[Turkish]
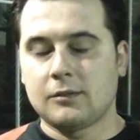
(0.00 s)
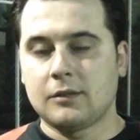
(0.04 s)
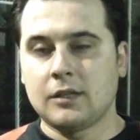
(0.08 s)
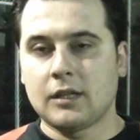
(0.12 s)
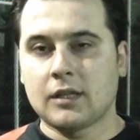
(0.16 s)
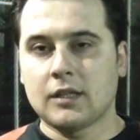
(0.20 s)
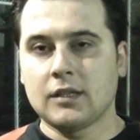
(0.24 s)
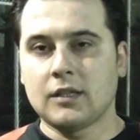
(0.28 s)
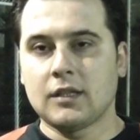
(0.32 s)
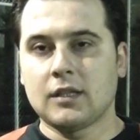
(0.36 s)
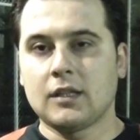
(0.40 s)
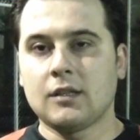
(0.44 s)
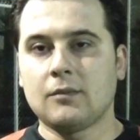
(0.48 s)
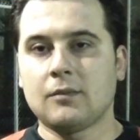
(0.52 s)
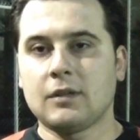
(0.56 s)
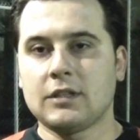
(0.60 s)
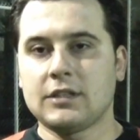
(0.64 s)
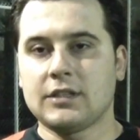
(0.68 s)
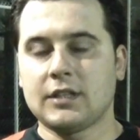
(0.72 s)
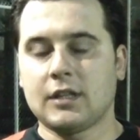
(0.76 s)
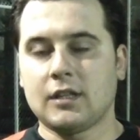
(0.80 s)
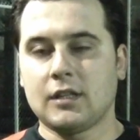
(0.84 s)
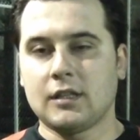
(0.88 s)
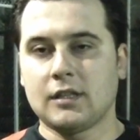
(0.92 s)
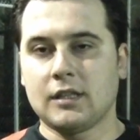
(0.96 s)
yakınlarına
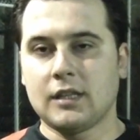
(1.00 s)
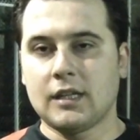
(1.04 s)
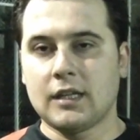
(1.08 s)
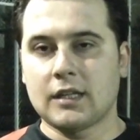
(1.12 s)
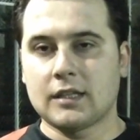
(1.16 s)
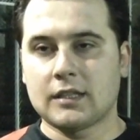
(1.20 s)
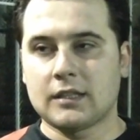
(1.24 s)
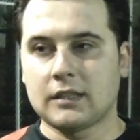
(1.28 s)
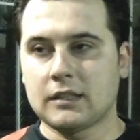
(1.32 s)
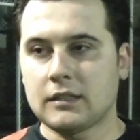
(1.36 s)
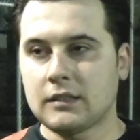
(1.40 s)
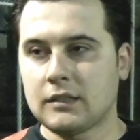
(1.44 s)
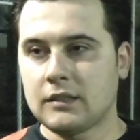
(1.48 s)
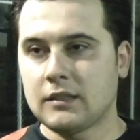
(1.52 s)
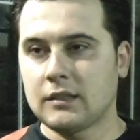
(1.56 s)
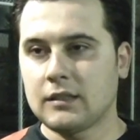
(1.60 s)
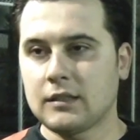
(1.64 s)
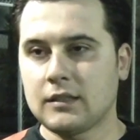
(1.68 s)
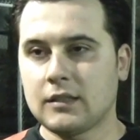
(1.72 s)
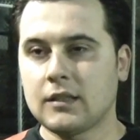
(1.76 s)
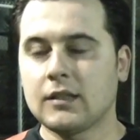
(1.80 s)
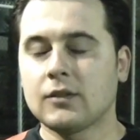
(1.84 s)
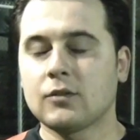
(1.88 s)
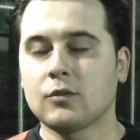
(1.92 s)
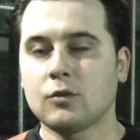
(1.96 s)
başsağlığı diler.
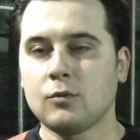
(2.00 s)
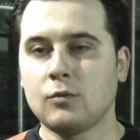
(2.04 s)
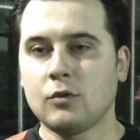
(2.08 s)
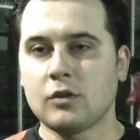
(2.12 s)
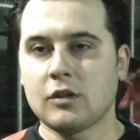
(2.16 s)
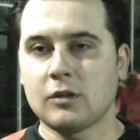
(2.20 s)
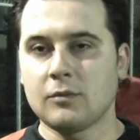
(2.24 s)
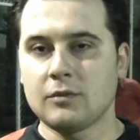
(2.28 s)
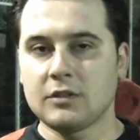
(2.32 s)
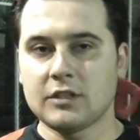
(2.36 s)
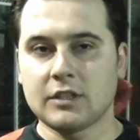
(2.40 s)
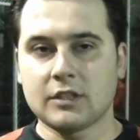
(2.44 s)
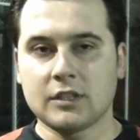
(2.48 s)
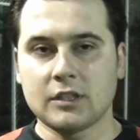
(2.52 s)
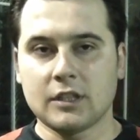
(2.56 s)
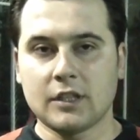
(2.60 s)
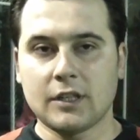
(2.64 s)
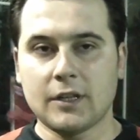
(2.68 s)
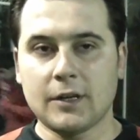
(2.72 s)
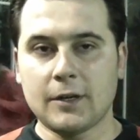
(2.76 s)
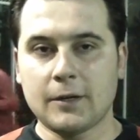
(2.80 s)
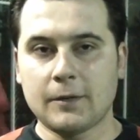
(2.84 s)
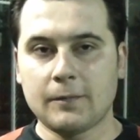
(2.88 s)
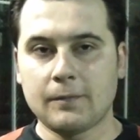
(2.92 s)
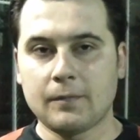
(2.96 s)
Ee, tüm ülkemiz
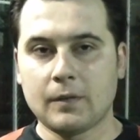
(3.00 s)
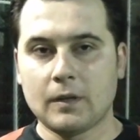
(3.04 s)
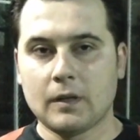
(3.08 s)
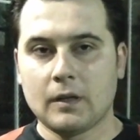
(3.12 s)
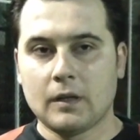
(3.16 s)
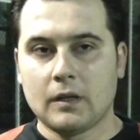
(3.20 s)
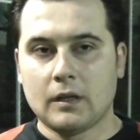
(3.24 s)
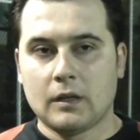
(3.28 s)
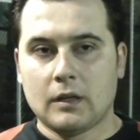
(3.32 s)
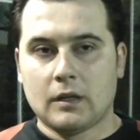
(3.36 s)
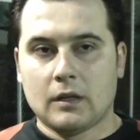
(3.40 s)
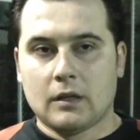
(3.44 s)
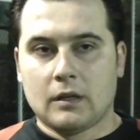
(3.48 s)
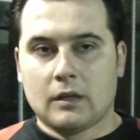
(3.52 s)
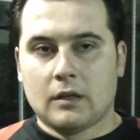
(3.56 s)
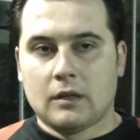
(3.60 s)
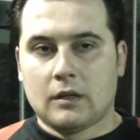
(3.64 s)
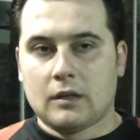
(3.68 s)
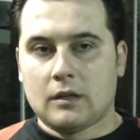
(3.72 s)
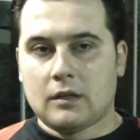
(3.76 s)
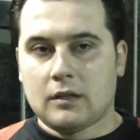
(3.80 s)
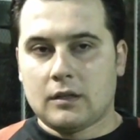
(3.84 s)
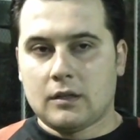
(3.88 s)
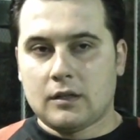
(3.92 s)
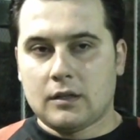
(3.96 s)
adına da
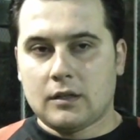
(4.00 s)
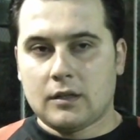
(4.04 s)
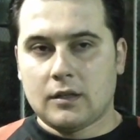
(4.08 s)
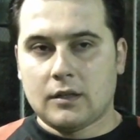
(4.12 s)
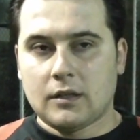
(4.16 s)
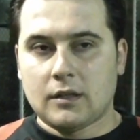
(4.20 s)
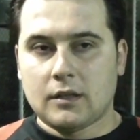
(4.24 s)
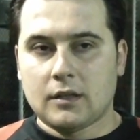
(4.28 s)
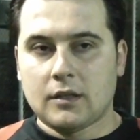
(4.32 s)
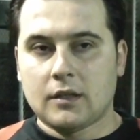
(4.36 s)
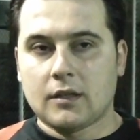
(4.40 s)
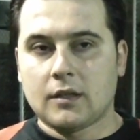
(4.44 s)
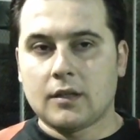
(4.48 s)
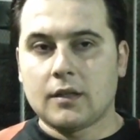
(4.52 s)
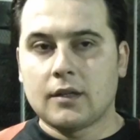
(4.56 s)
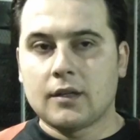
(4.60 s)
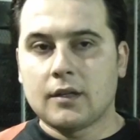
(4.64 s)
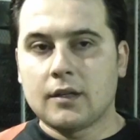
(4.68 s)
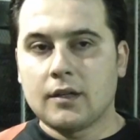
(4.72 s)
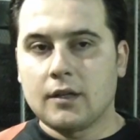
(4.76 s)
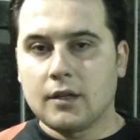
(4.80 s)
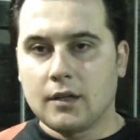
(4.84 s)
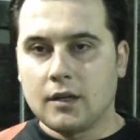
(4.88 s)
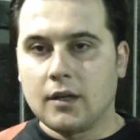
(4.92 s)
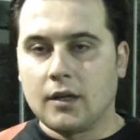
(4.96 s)
e,
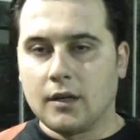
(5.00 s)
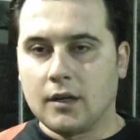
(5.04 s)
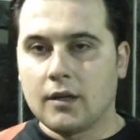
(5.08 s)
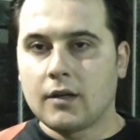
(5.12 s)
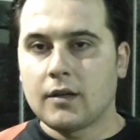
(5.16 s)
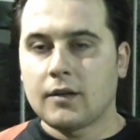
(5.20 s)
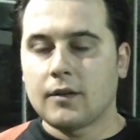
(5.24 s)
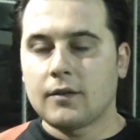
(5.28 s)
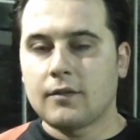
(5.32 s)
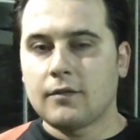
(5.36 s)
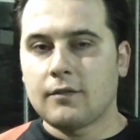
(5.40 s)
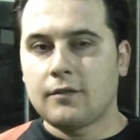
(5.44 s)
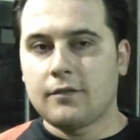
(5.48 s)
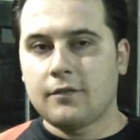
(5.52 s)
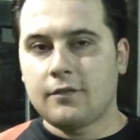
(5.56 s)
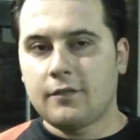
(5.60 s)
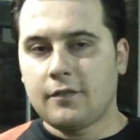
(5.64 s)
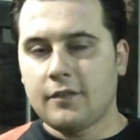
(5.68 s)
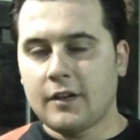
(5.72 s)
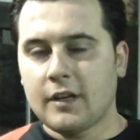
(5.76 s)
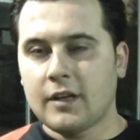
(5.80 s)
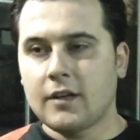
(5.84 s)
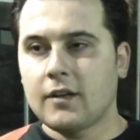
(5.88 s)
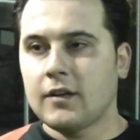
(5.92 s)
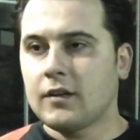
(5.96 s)
Başınız sağ olsun.
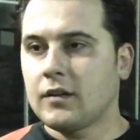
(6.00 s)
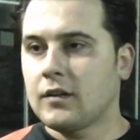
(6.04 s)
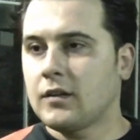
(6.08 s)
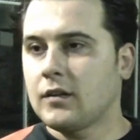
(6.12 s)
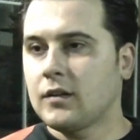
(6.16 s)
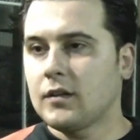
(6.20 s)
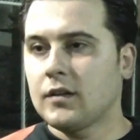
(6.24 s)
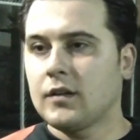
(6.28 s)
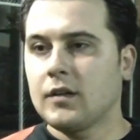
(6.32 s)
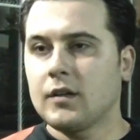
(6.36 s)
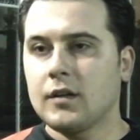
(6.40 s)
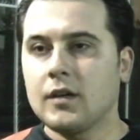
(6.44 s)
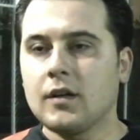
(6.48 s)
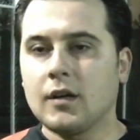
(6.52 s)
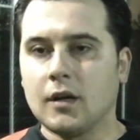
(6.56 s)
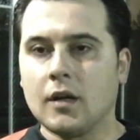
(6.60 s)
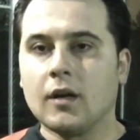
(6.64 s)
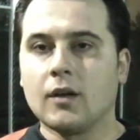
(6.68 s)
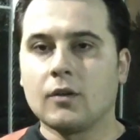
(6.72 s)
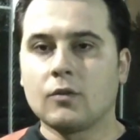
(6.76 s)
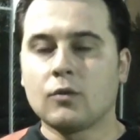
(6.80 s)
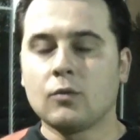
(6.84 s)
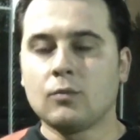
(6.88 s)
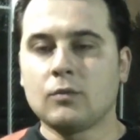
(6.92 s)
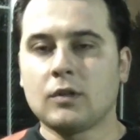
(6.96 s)
ve e,
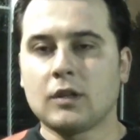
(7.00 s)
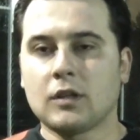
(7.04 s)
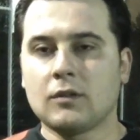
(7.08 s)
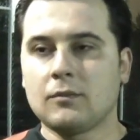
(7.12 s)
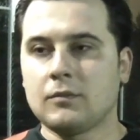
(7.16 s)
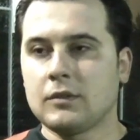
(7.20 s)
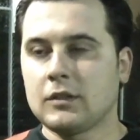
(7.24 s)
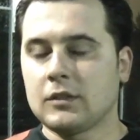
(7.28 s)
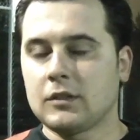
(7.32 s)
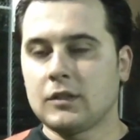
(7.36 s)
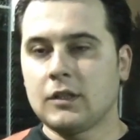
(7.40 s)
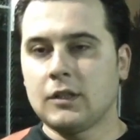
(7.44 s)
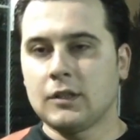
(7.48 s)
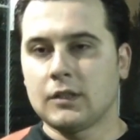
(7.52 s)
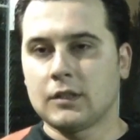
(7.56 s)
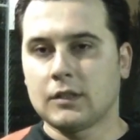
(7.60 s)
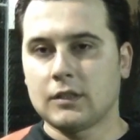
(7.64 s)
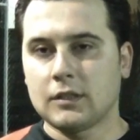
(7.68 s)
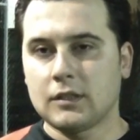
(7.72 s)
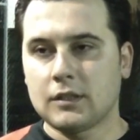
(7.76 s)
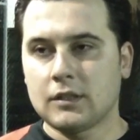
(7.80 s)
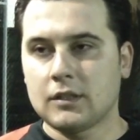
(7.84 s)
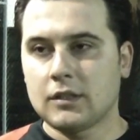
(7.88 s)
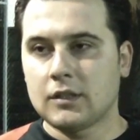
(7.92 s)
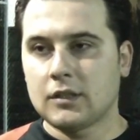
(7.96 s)
tüm takım adına
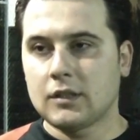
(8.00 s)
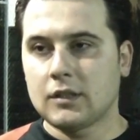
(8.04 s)
e,